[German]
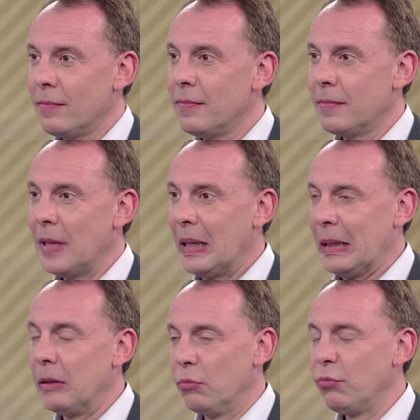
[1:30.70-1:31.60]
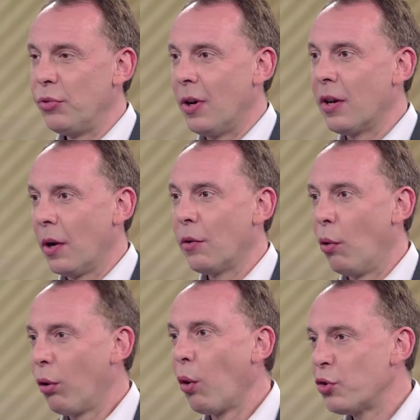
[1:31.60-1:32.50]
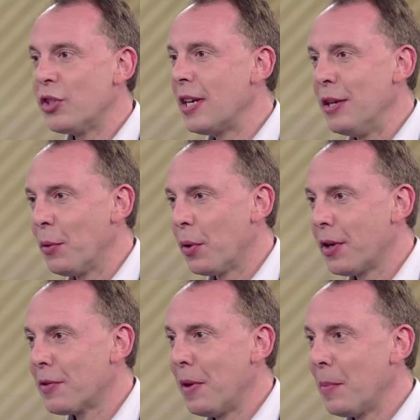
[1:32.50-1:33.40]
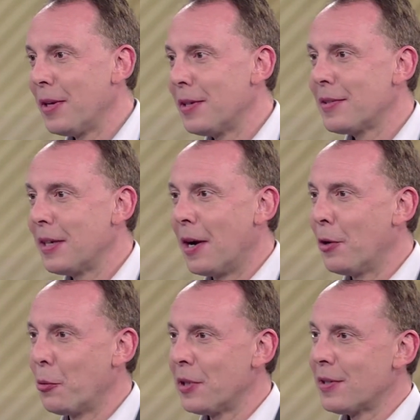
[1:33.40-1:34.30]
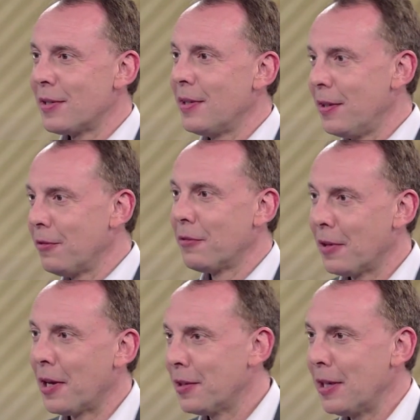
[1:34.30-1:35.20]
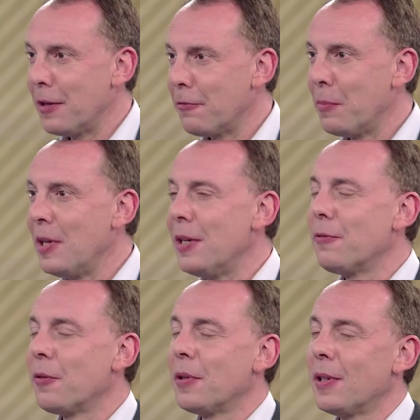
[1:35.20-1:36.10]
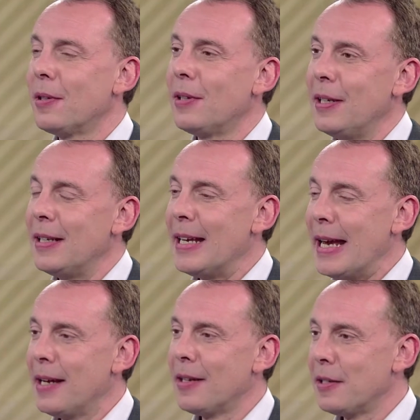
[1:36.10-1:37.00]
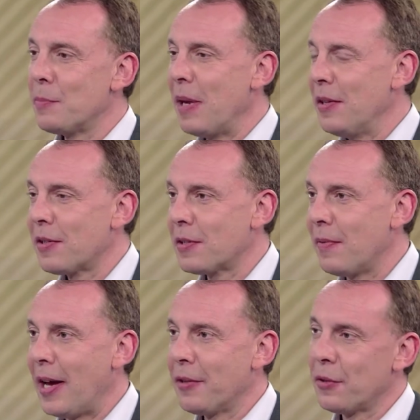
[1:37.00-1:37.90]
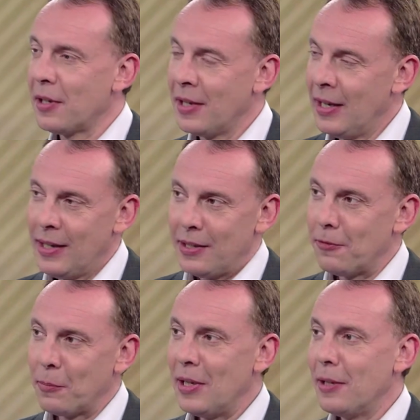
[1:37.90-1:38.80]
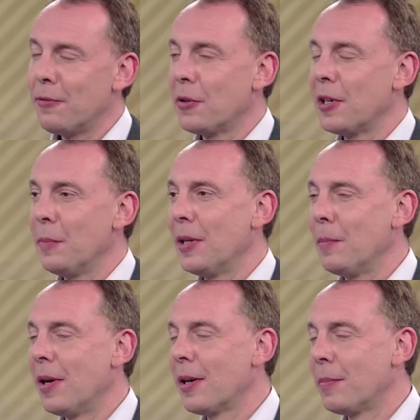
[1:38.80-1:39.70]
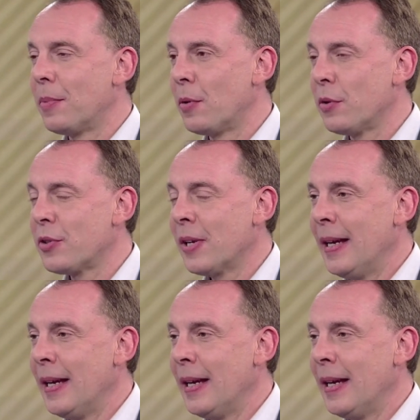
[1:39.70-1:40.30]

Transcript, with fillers: zu tun? Oder? Ja, großes Kino. Also wenn man jetzt, egal ob das die adelige Familie von äh, Lady Diana, die Spencers waren oder die Familie von Camilla Parker Bowles,